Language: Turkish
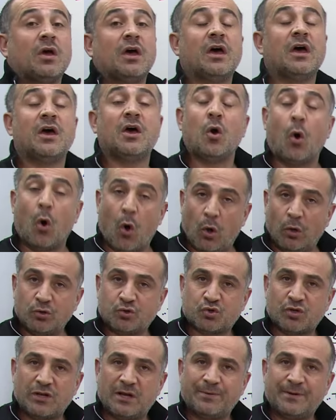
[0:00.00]
e,
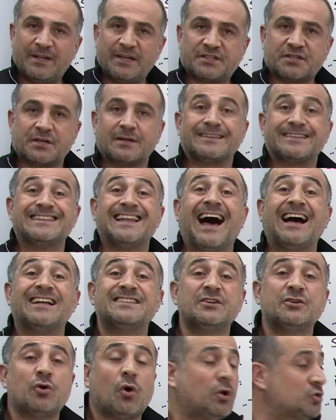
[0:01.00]
ölçülebilir
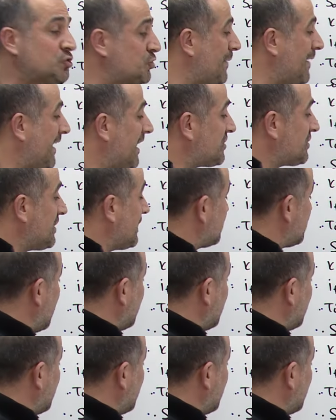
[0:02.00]
nadir ölçme araçları.